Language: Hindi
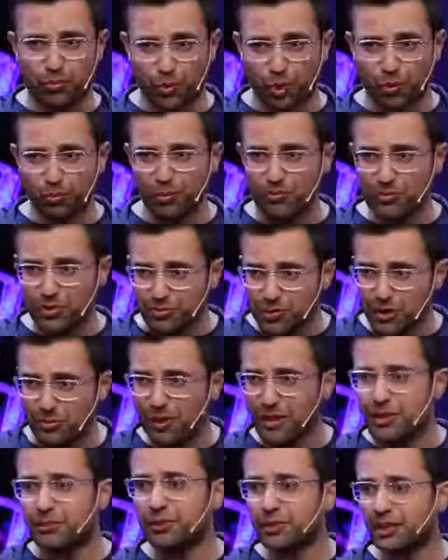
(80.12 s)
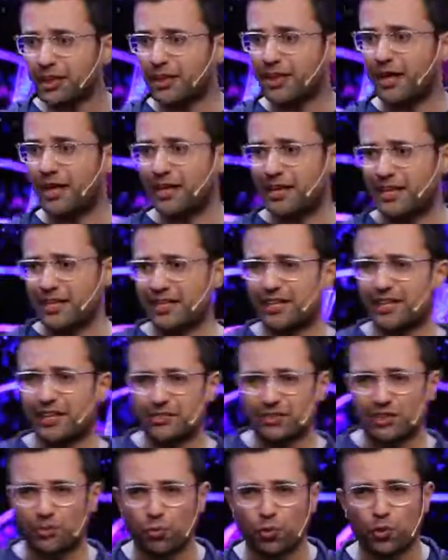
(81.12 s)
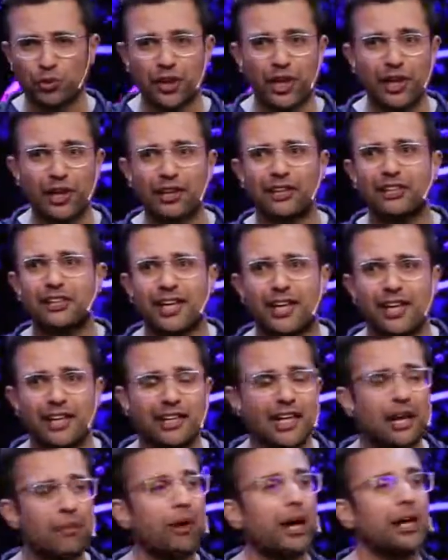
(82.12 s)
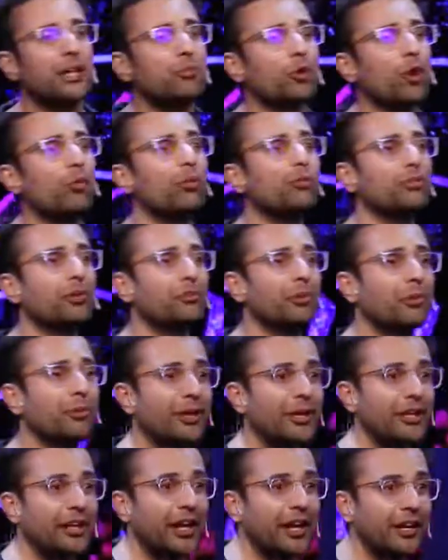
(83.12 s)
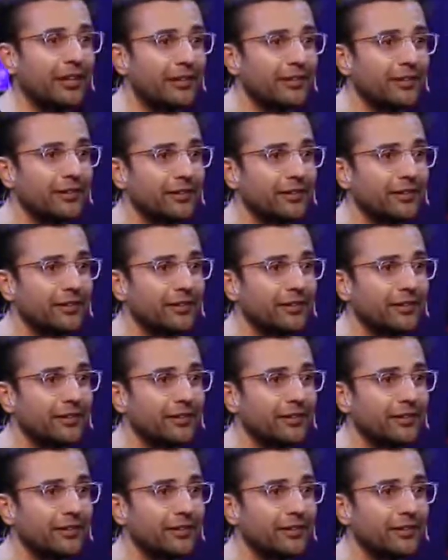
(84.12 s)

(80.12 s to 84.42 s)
प्रॉब्लम सबसे बड़ी पता है क्या है कि सबको यही लगता है कि हमारी प्रॉब्लम सबसे बड़ी है